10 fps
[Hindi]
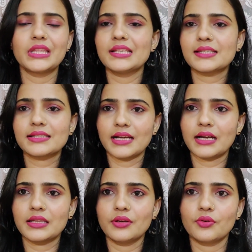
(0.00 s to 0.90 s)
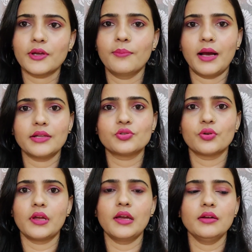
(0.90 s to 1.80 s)
तीन से चार दिनों के बाद
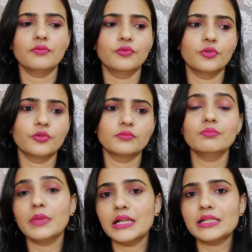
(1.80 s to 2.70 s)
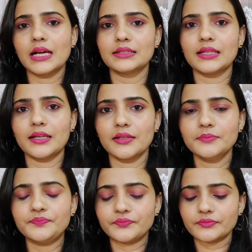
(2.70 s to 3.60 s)
जो है वो मिल जाता है
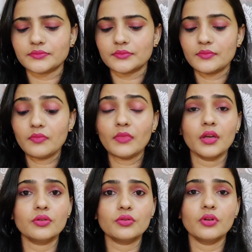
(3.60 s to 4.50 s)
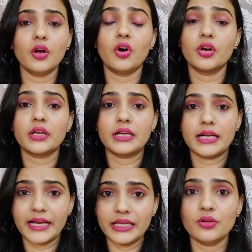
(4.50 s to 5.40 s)
और
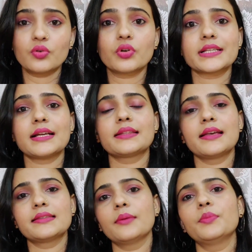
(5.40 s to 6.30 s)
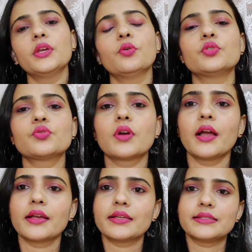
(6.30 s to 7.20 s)
कई लोगों के साथ ऐसा भी हो चुका
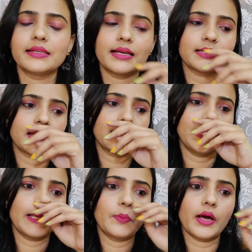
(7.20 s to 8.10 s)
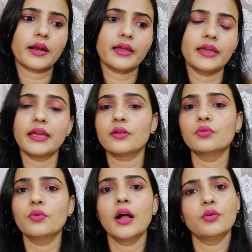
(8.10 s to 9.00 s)
है कि जिनका चैनल एक बार हैक
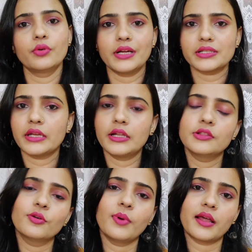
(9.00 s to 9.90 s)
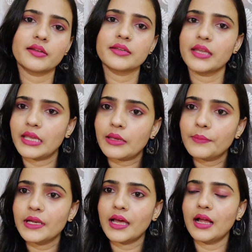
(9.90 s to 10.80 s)
हुआ उनका चैनल दोबारा नहीं
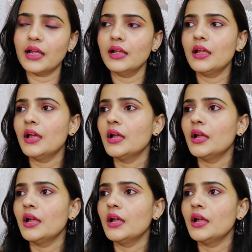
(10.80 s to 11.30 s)
मिला है